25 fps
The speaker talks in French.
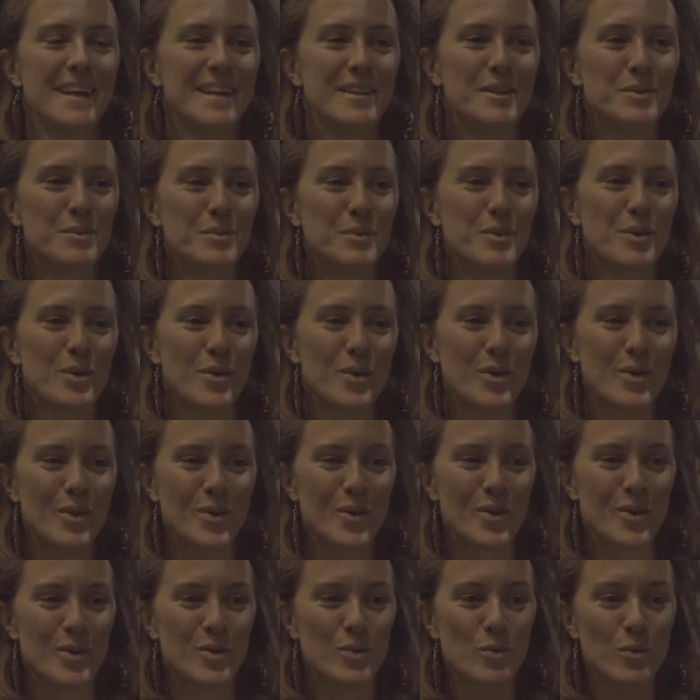Donc
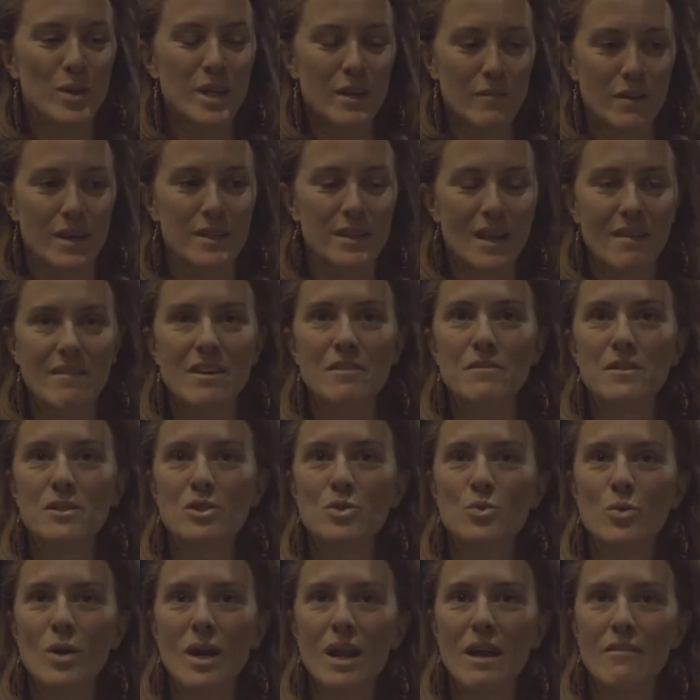euh, donc il y avait un travail
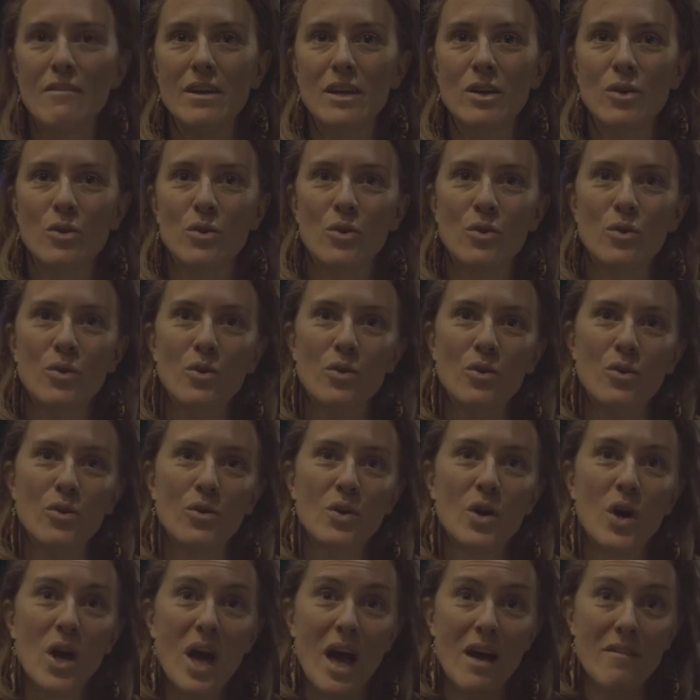visuel avec, euh,
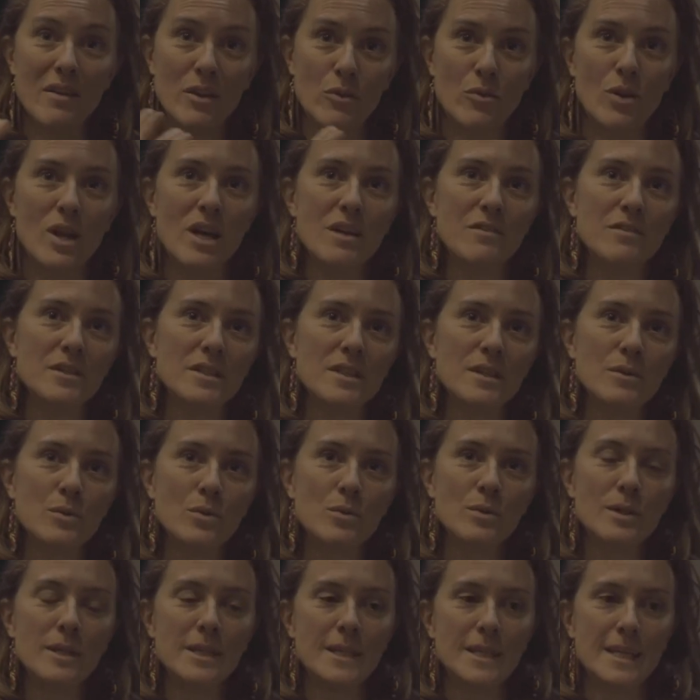avec de la vidéo.
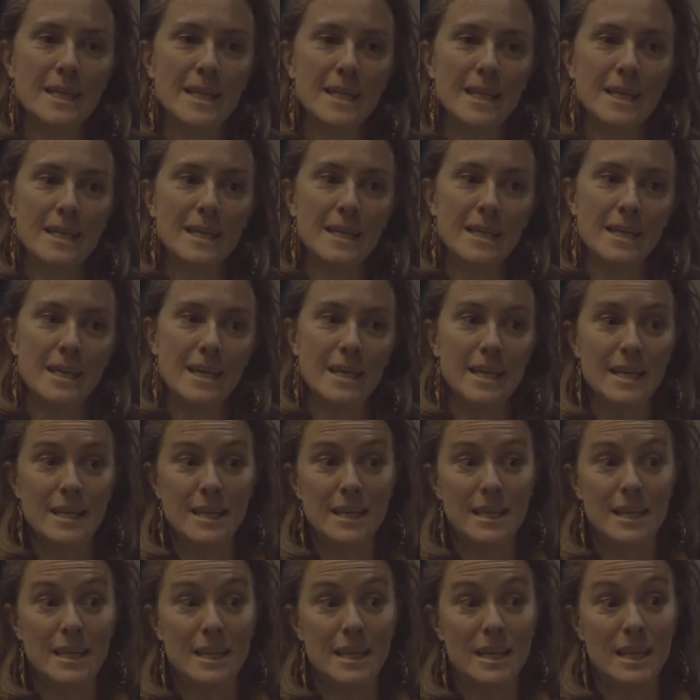
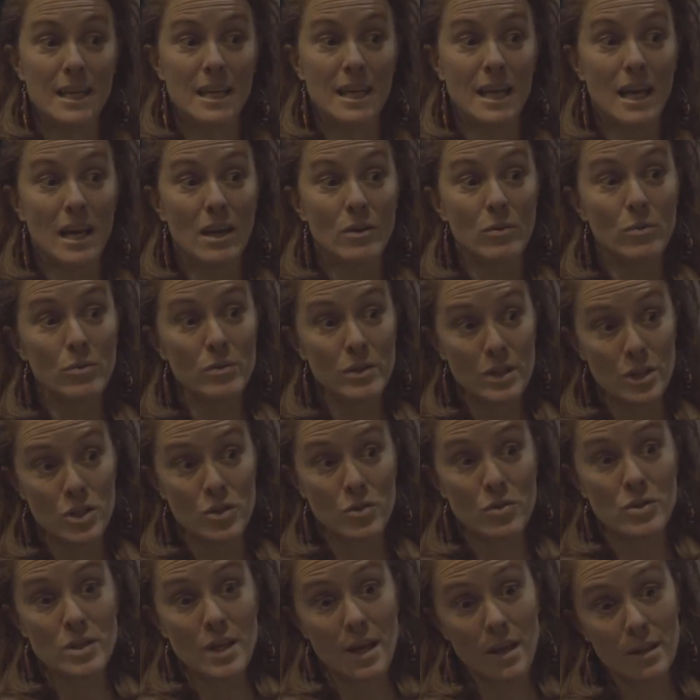Et une des
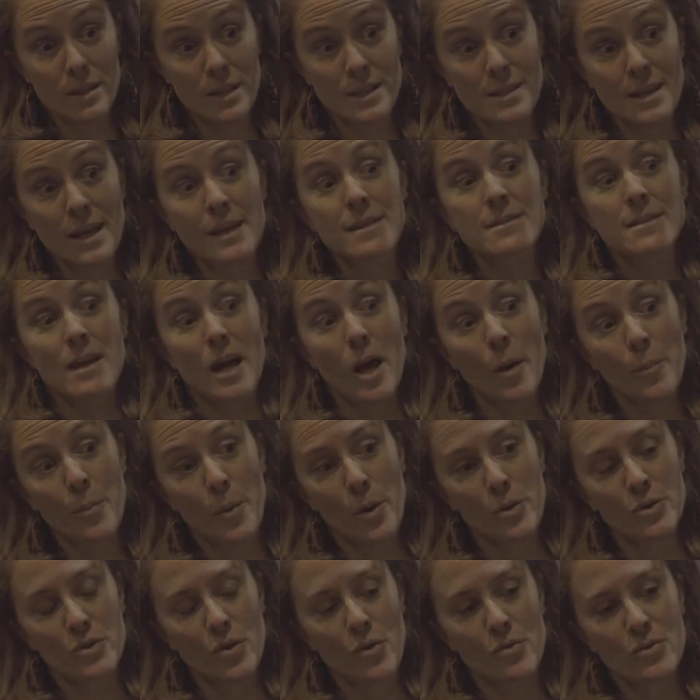choses, un des axes
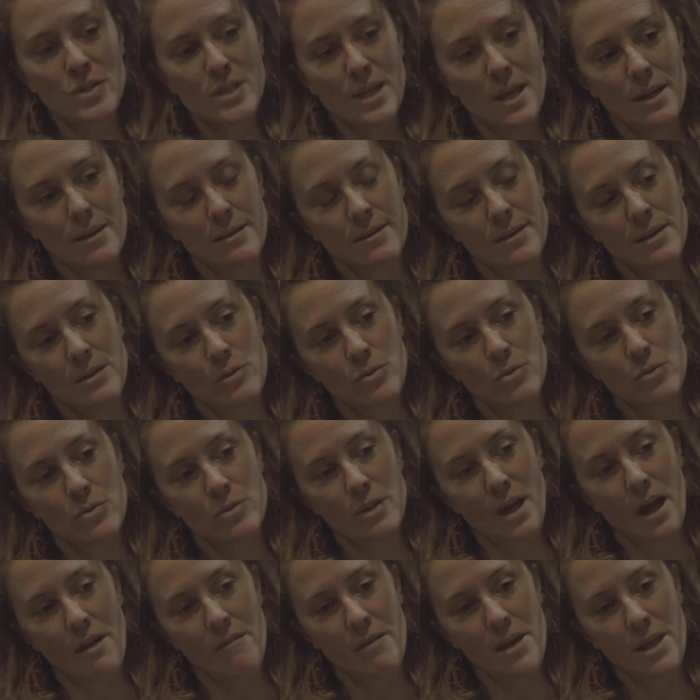importants, ça a été de
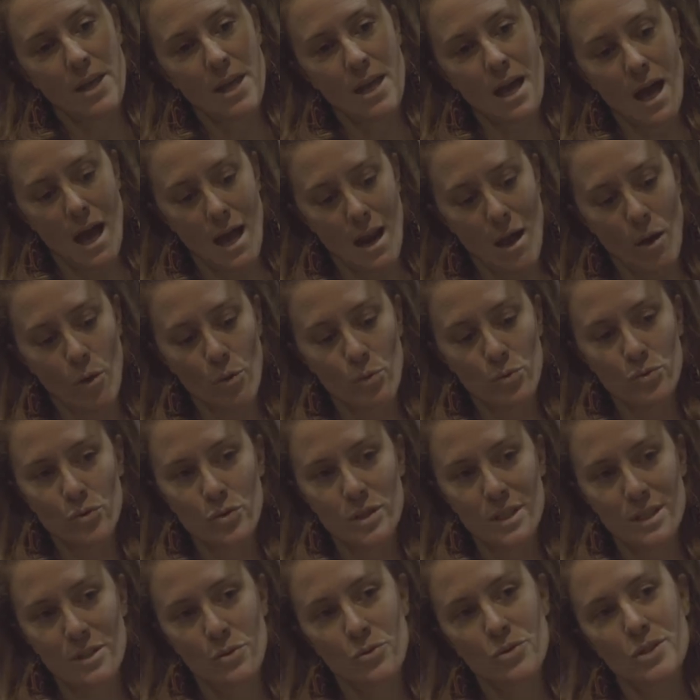travailler à la rencontre
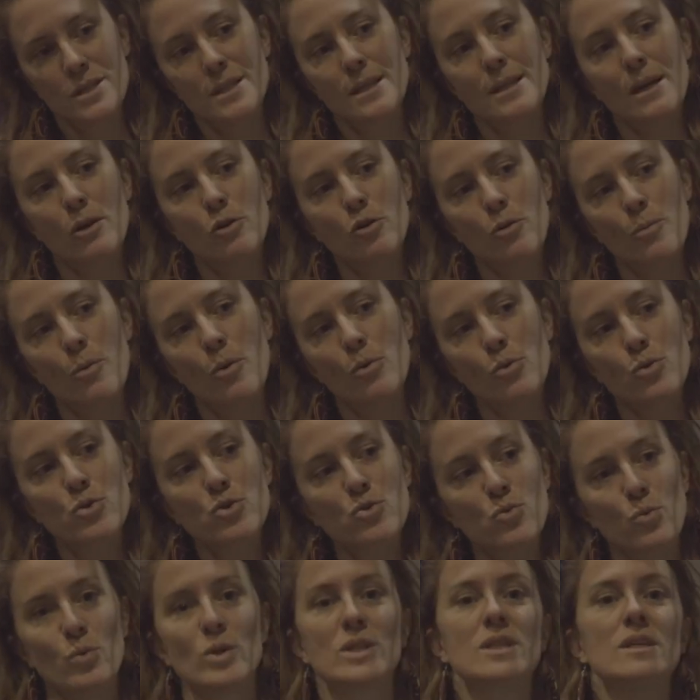des deux, c'est-à-dire comment le
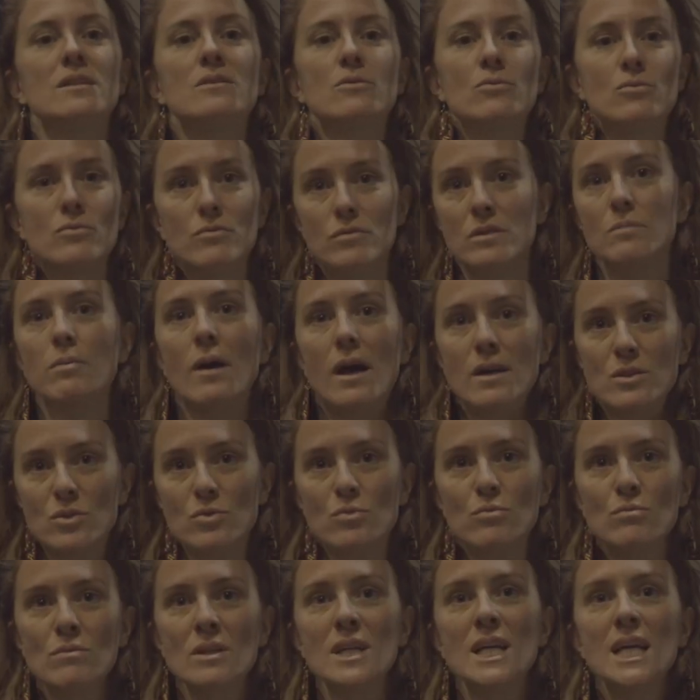son, qui est une
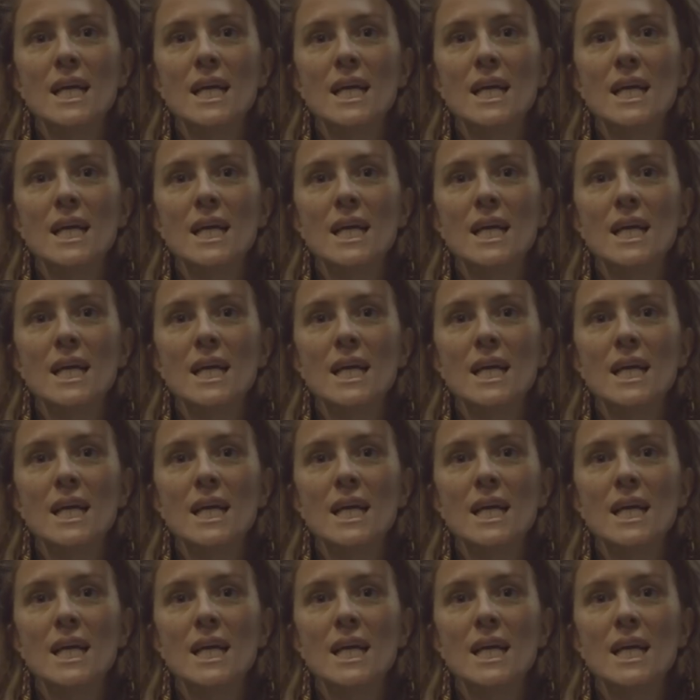vibration,